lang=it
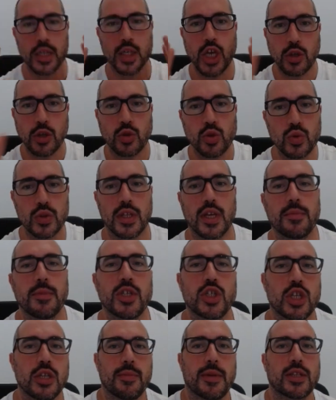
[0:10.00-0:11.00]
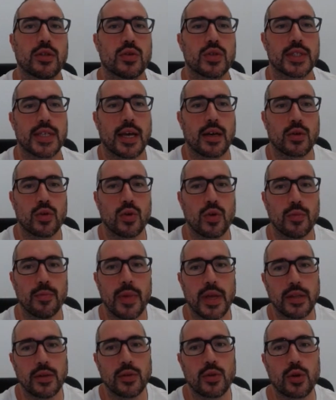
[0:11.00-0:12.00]
Ciao a tutti amici di Mattoscacco,
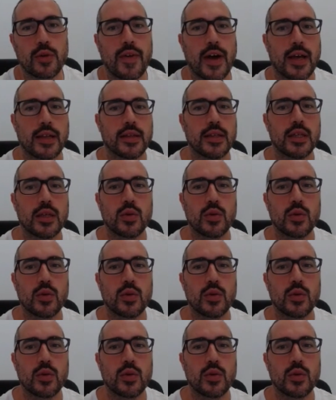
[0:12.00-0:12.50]
bentrovati.